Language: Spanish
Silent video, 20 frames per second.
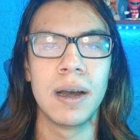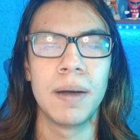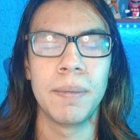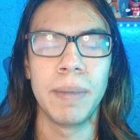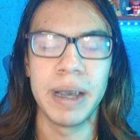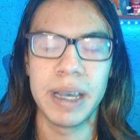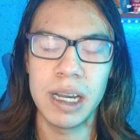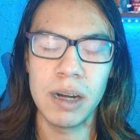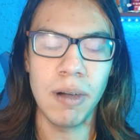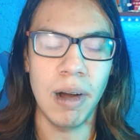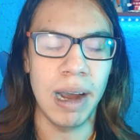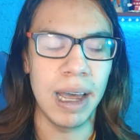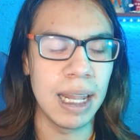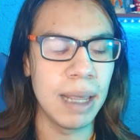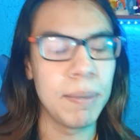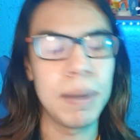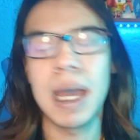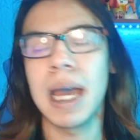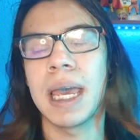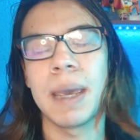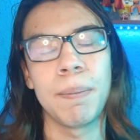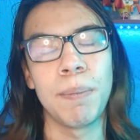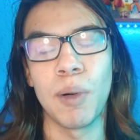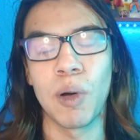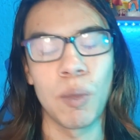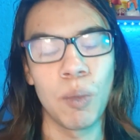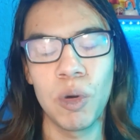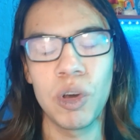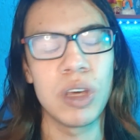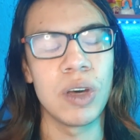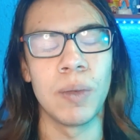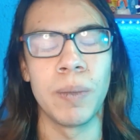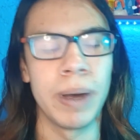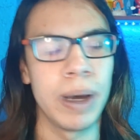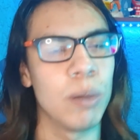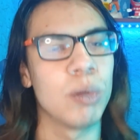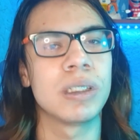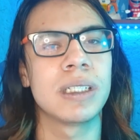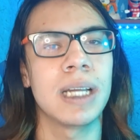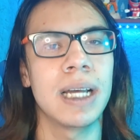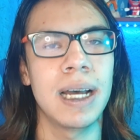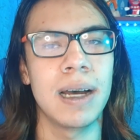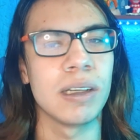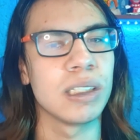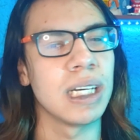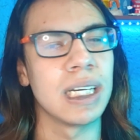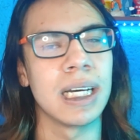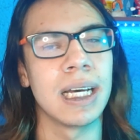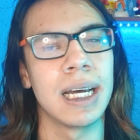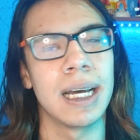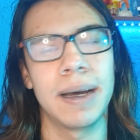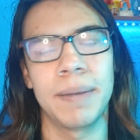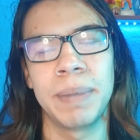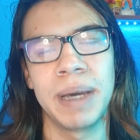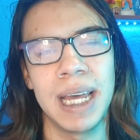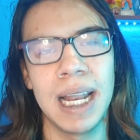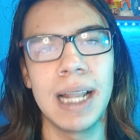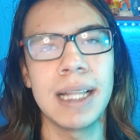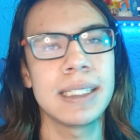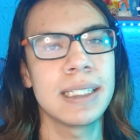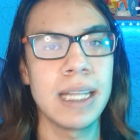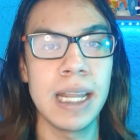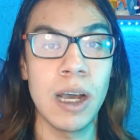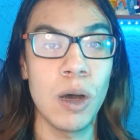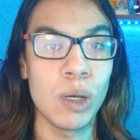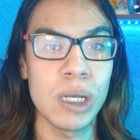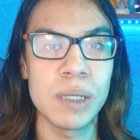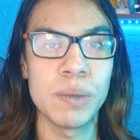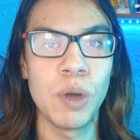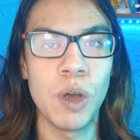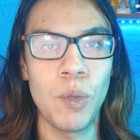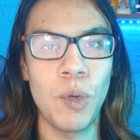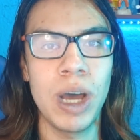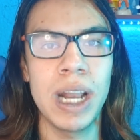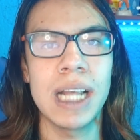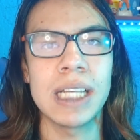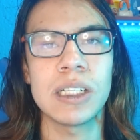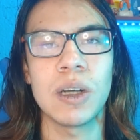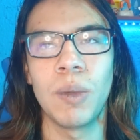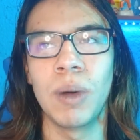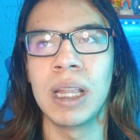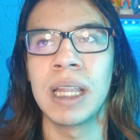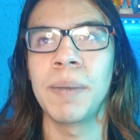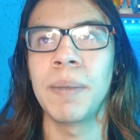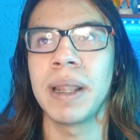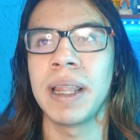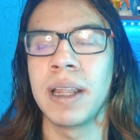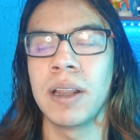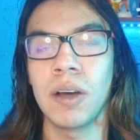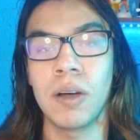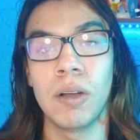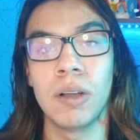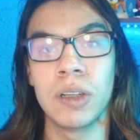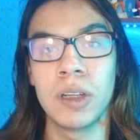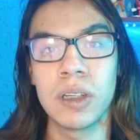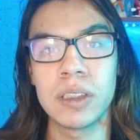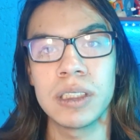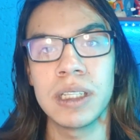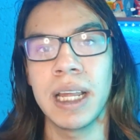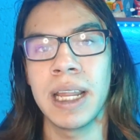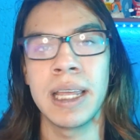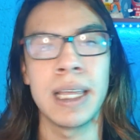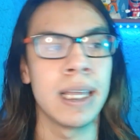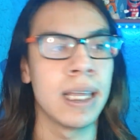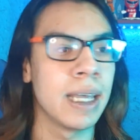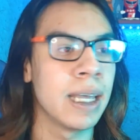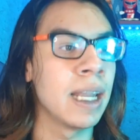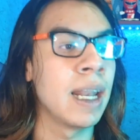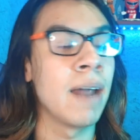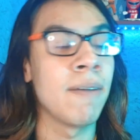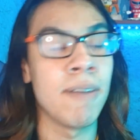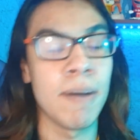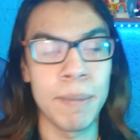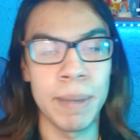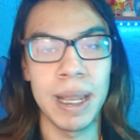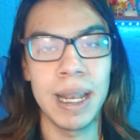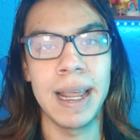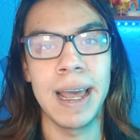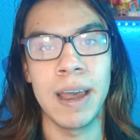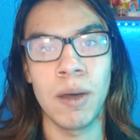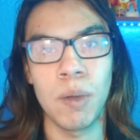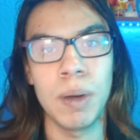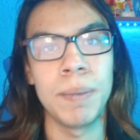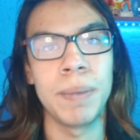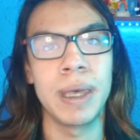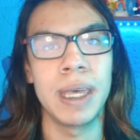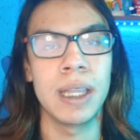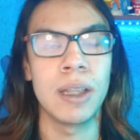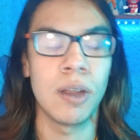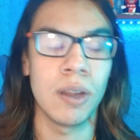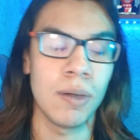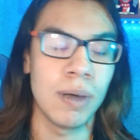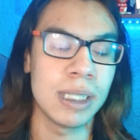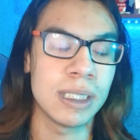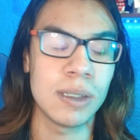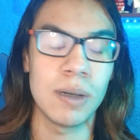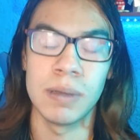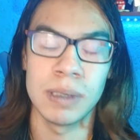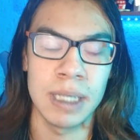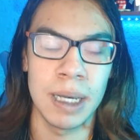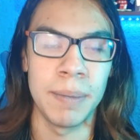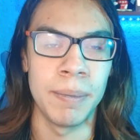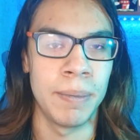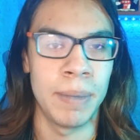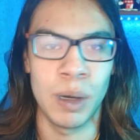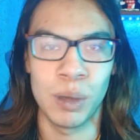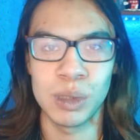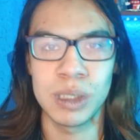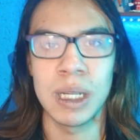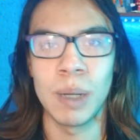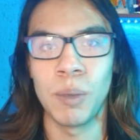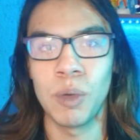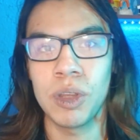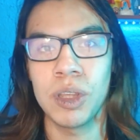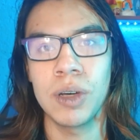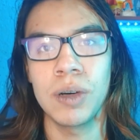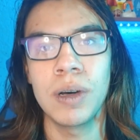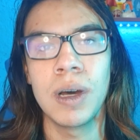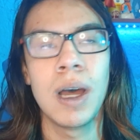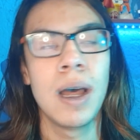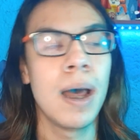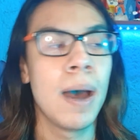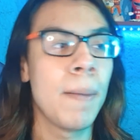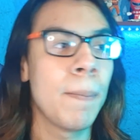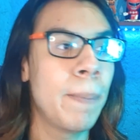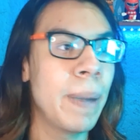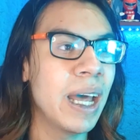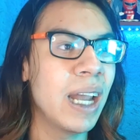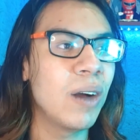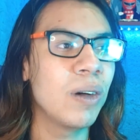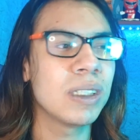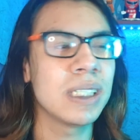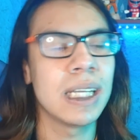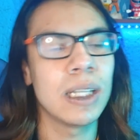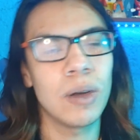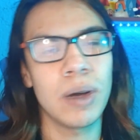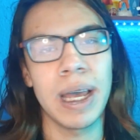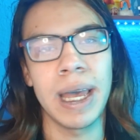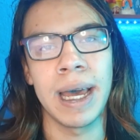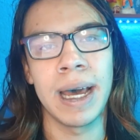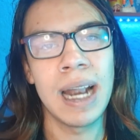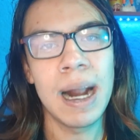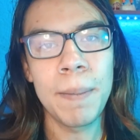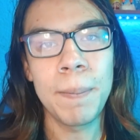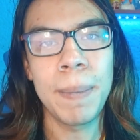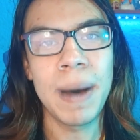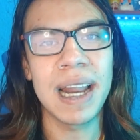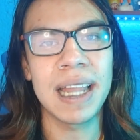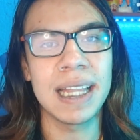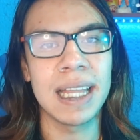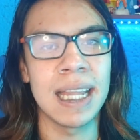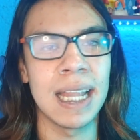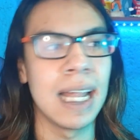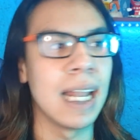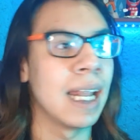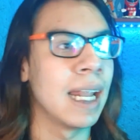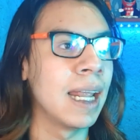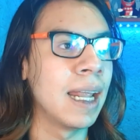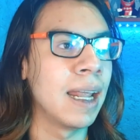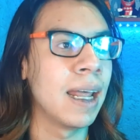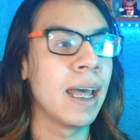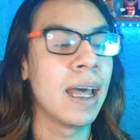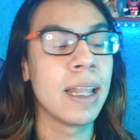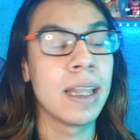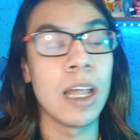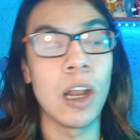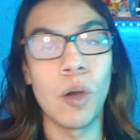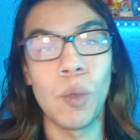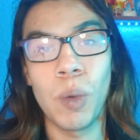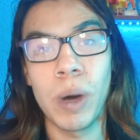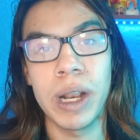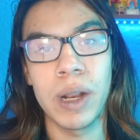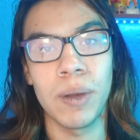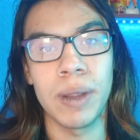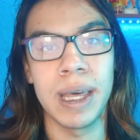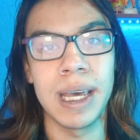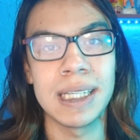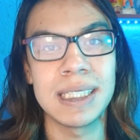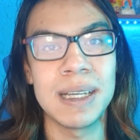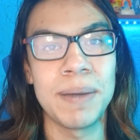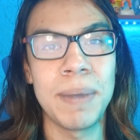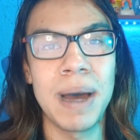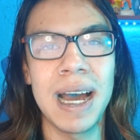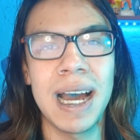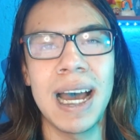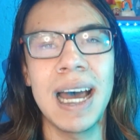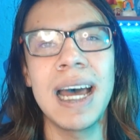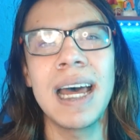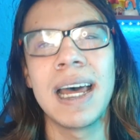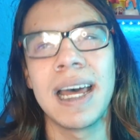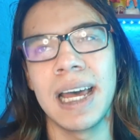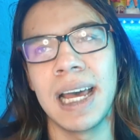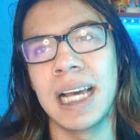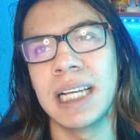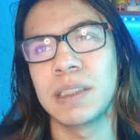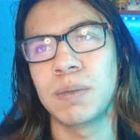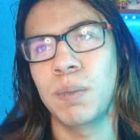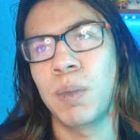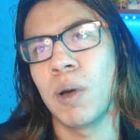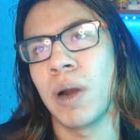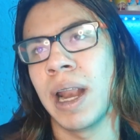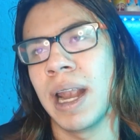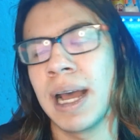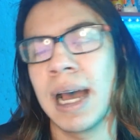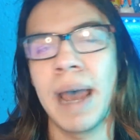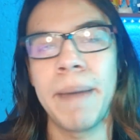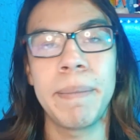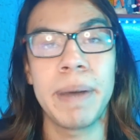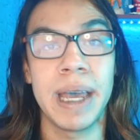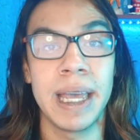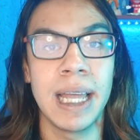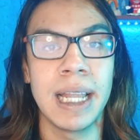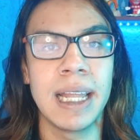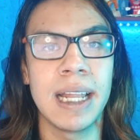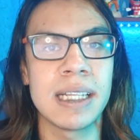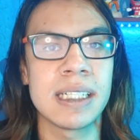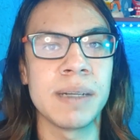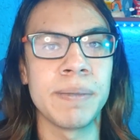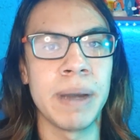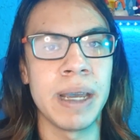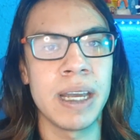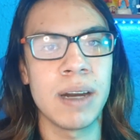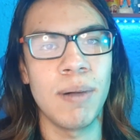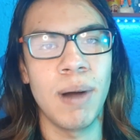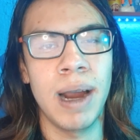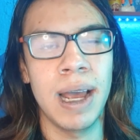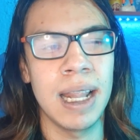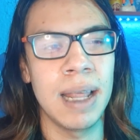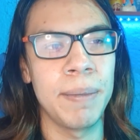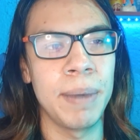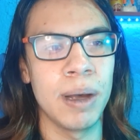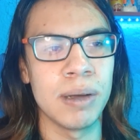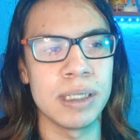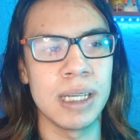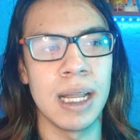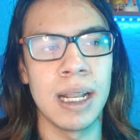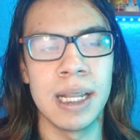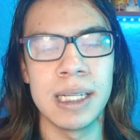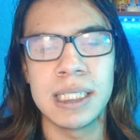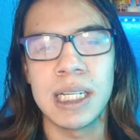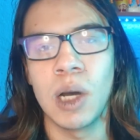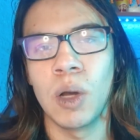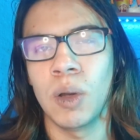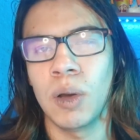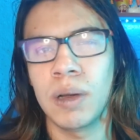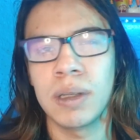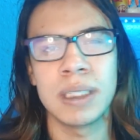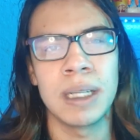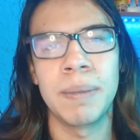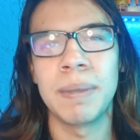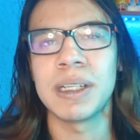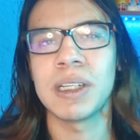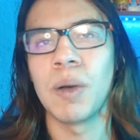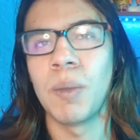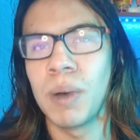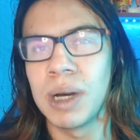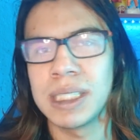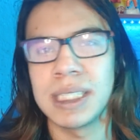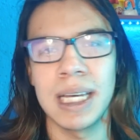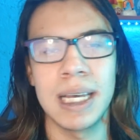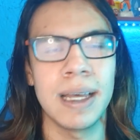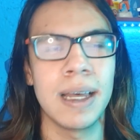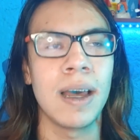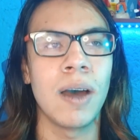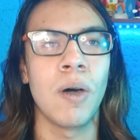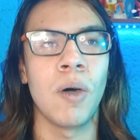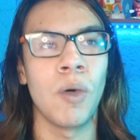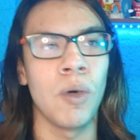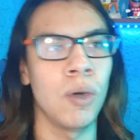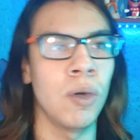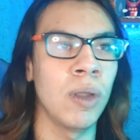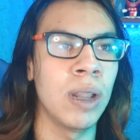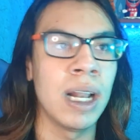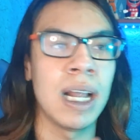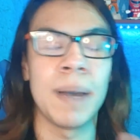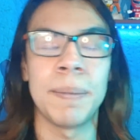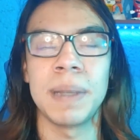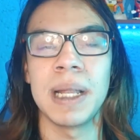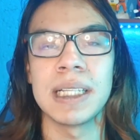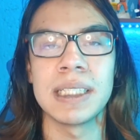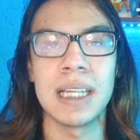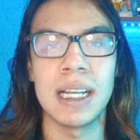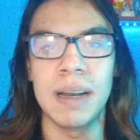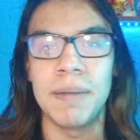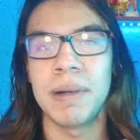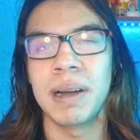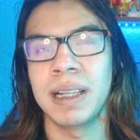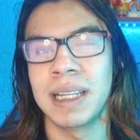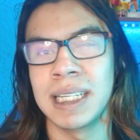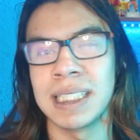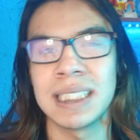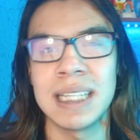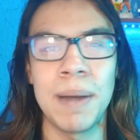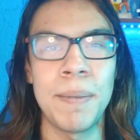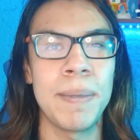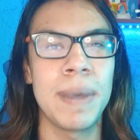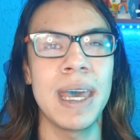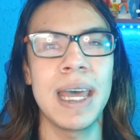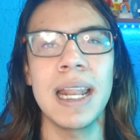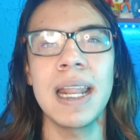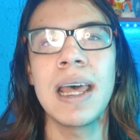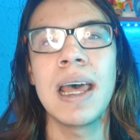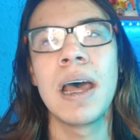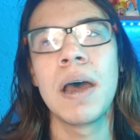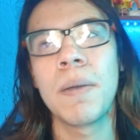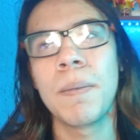My Hero Academia y por mucho me gusta. O sea, Vigilantes tiene cosas muy buenas como el tema de Knuckles 12 y, la familia y Queen Bee y todo eso. O sea, me gusta mucho. Pero siento que gran parte de, lo bueno de ese manga es por el hype que ya tienes de My Hero Academia. O sea, les digo, temas como ese o lo del Capitán Celebrity están bien.